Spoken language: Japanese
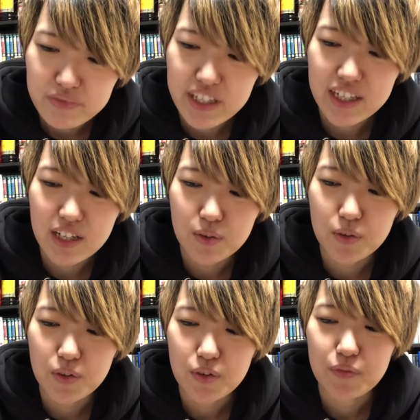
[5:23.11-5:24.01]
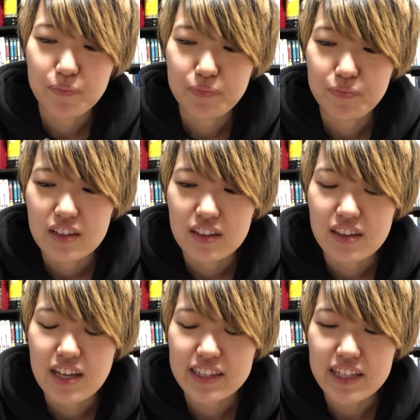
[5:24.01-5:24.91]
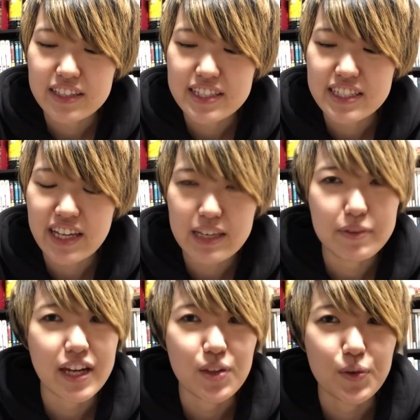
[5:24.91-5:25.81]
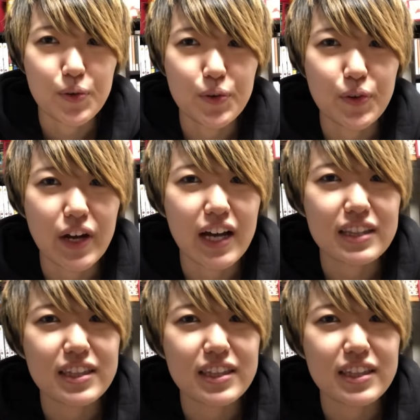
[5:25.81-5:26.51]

なんかこうネタにしたいみたいなところがあっ